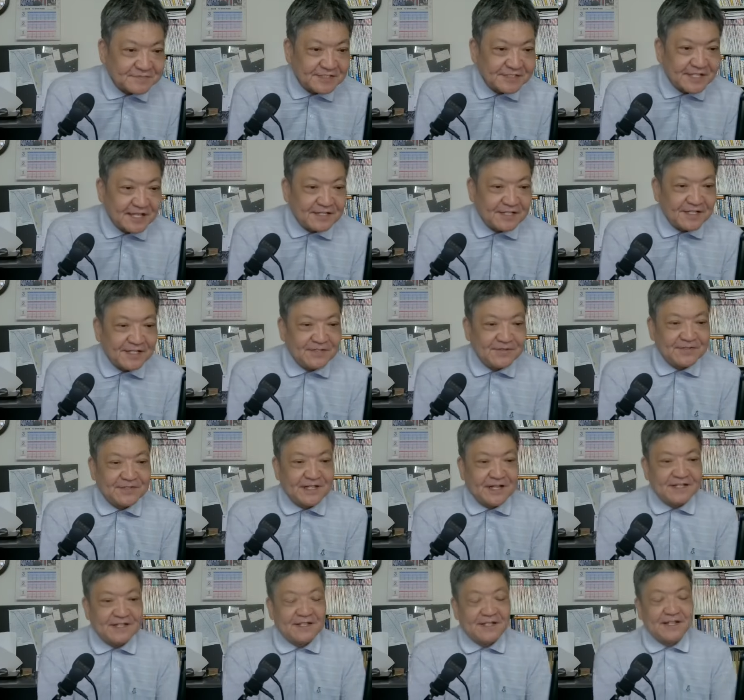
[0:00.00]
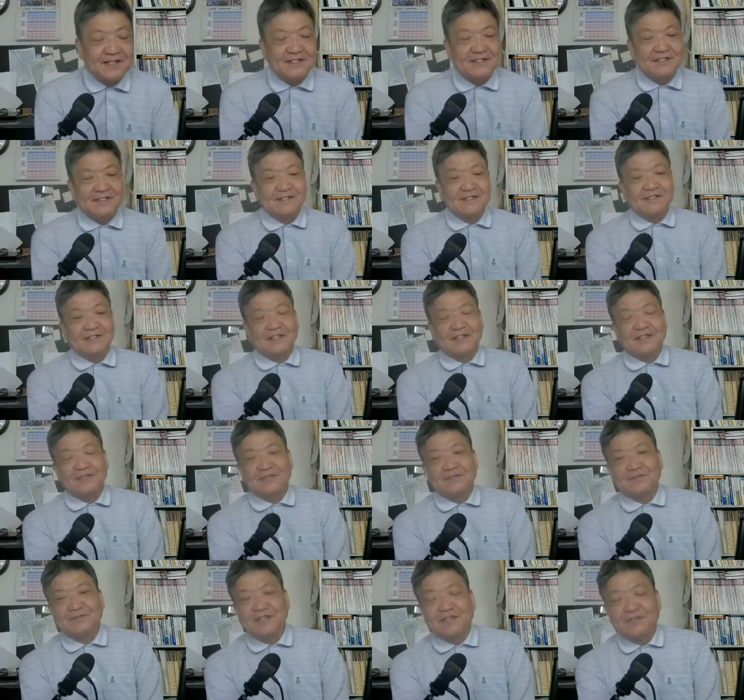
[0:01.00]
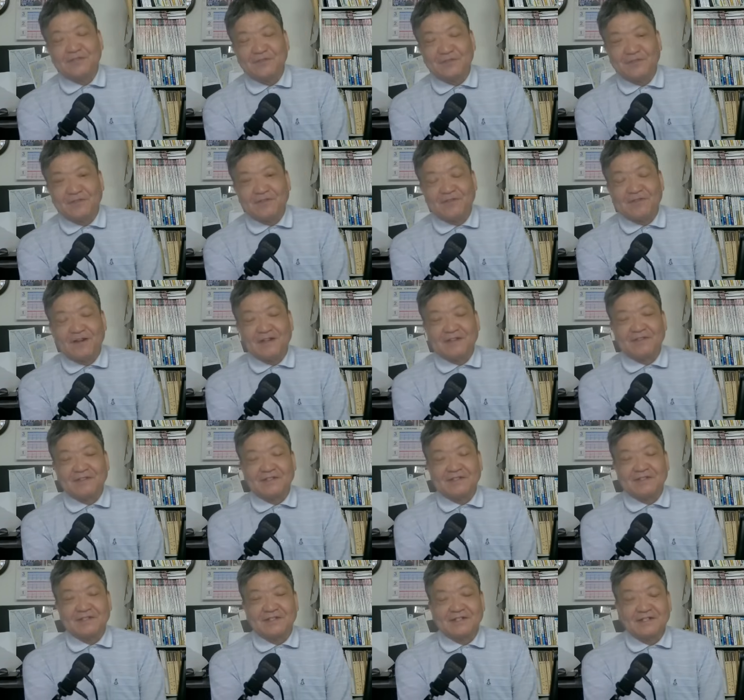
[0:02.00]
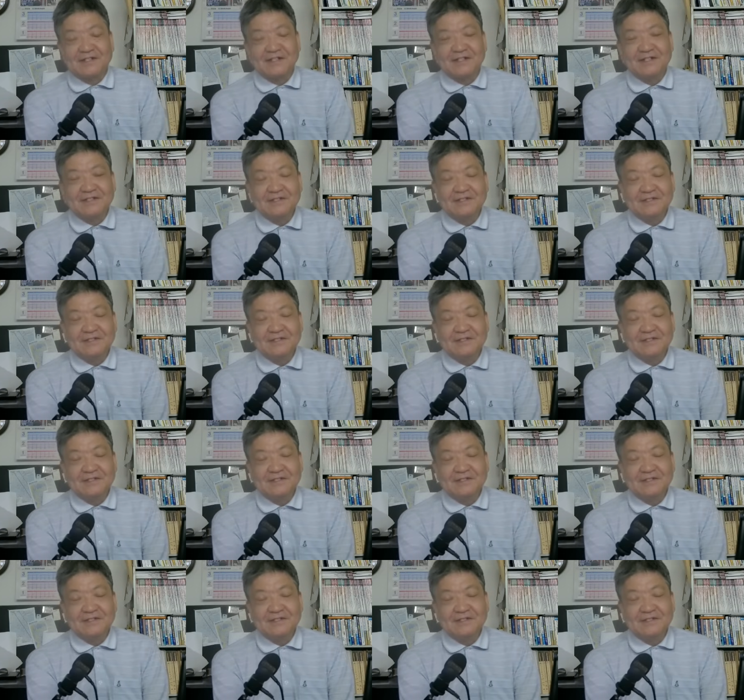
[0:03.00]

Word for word: 2023年時点で9000兆あるわけですから、